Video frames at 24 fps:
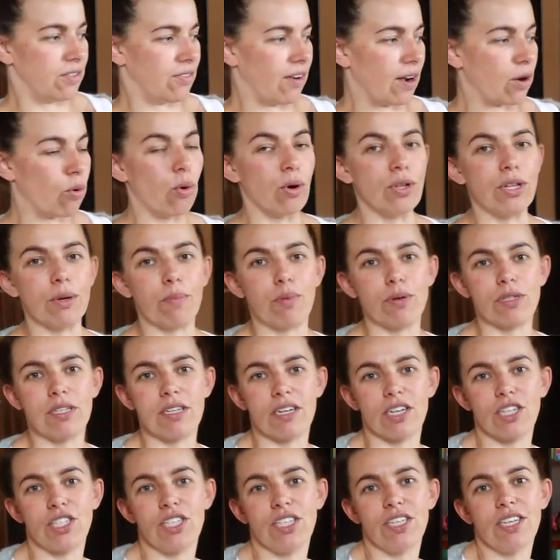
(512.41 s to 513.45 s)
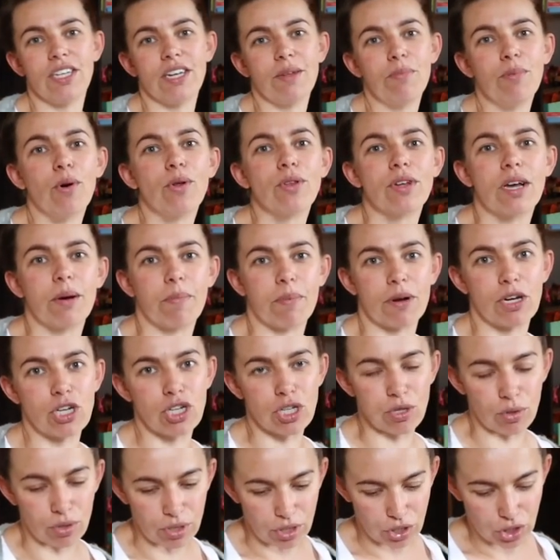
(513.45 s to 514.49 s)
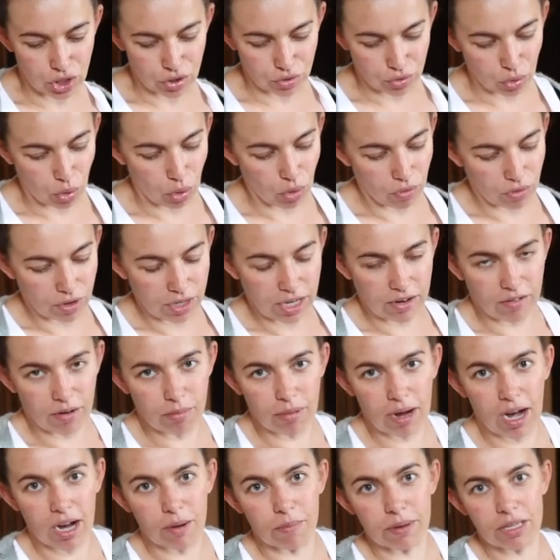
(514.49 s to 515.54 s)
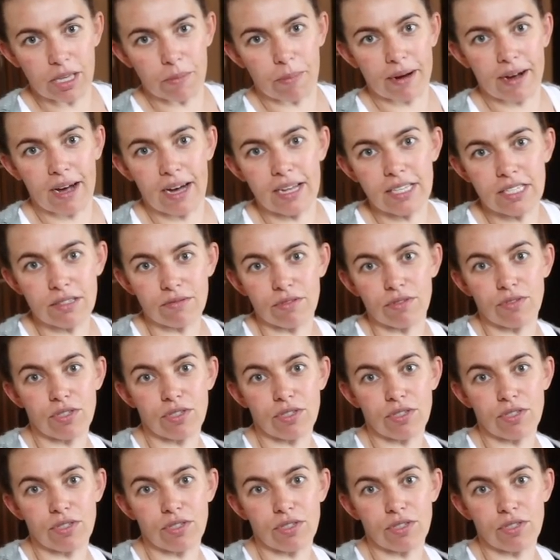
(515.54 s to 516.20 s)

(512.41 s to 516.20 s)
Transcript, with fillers: два года после рождения ребенка прошло, и ничего нового я вам как бы не показываю,